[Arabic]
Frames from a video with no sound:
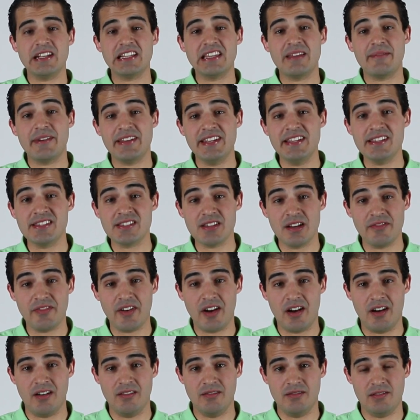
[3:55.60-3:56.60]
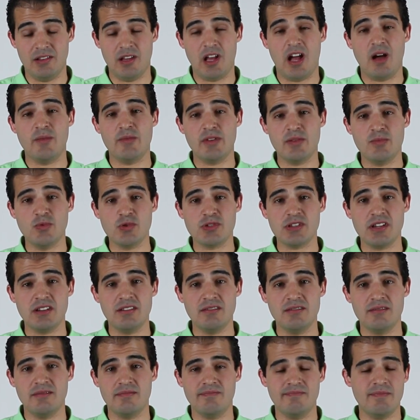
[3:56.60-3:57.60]
80 صفحه لعمرو موسى
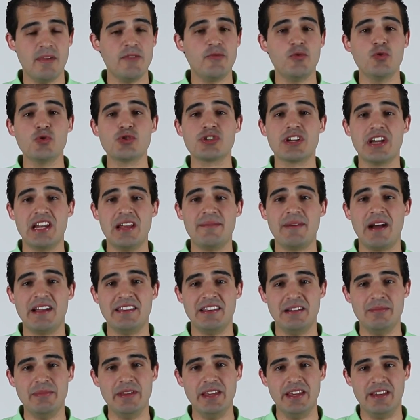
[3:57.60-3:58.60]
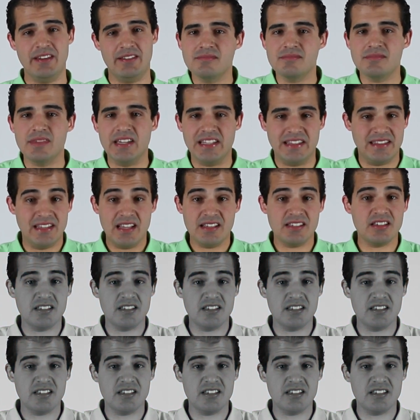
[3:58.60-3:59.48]
ما فيهوش كلام عن البيئه اتنسى